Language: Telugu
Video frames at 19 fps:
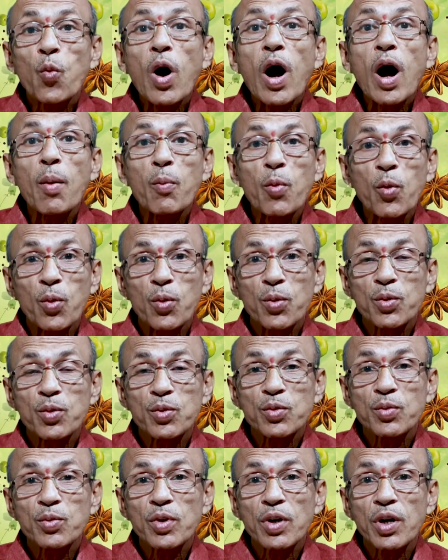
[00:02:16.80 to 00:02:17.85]
వాము
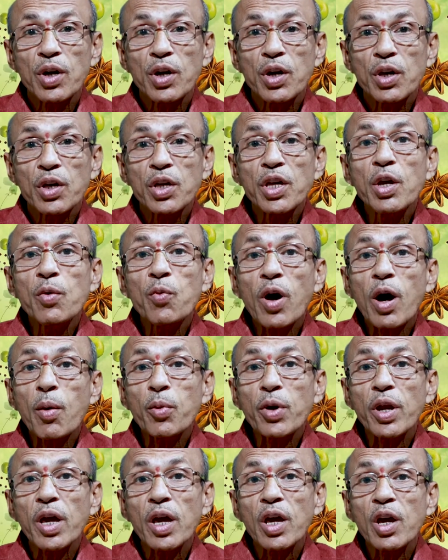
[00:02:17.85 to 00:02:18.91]
ఈ
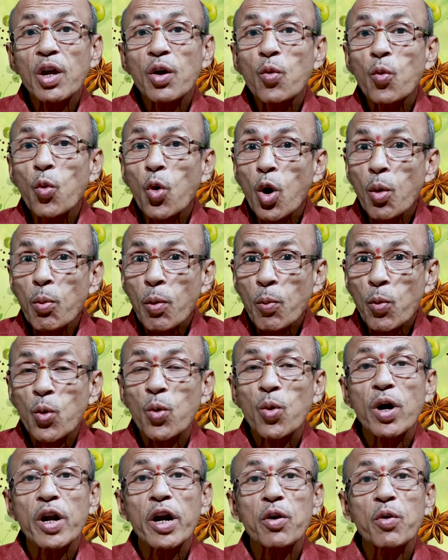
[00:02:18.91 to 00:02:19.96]
వామునే ఓమము
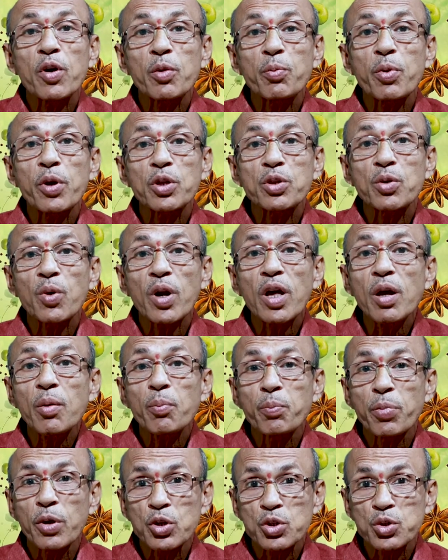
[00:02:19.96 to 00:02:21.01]
అనేటువంటి పేరుతో కూడా
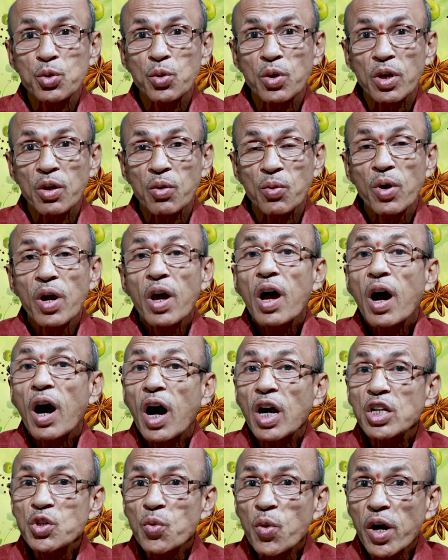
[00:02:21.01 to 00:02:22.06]
పిలుస్తూ ఉంటారు
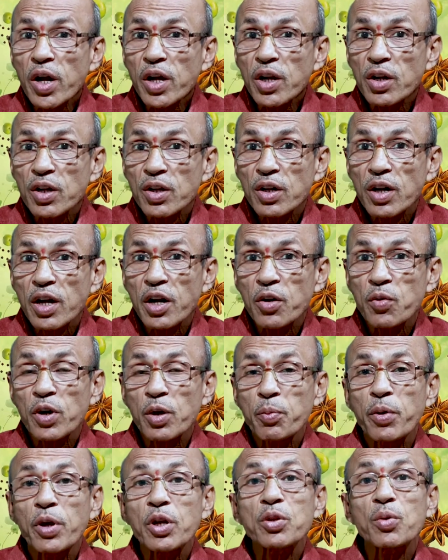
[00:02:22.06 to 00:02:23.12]
అజవాయిన్ అనేటువంటి
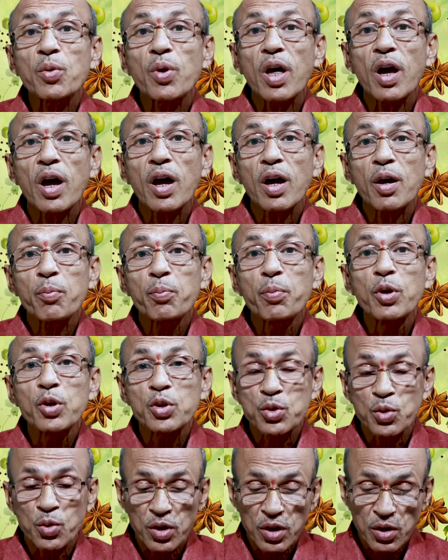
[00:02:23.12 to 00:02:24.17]
పేరుతో కూడా
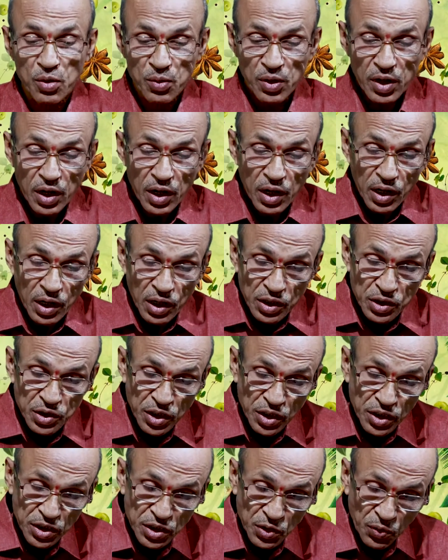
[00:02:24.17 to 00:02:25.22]
పిలుస్తూ ఉంటారు
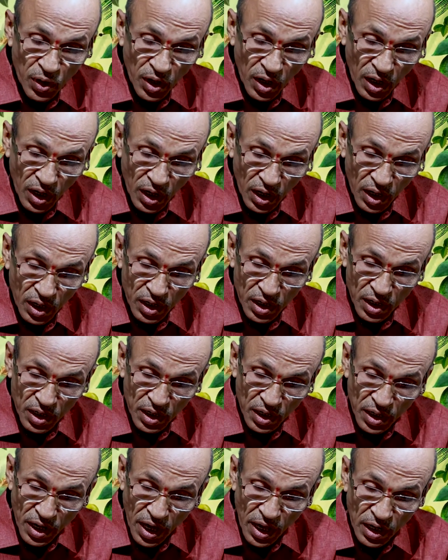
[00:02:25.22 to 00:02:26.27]
చిట్ట చివరగా
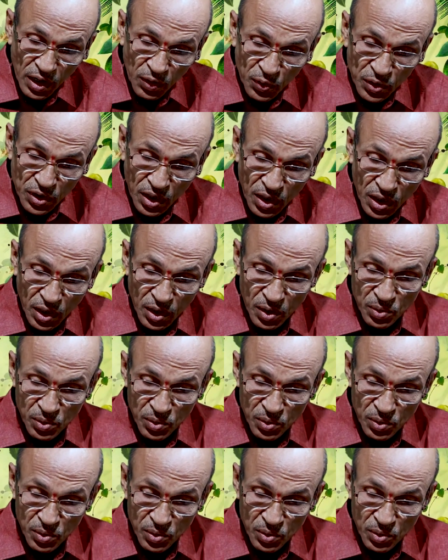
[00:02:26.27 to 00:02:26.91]
నాలుగవది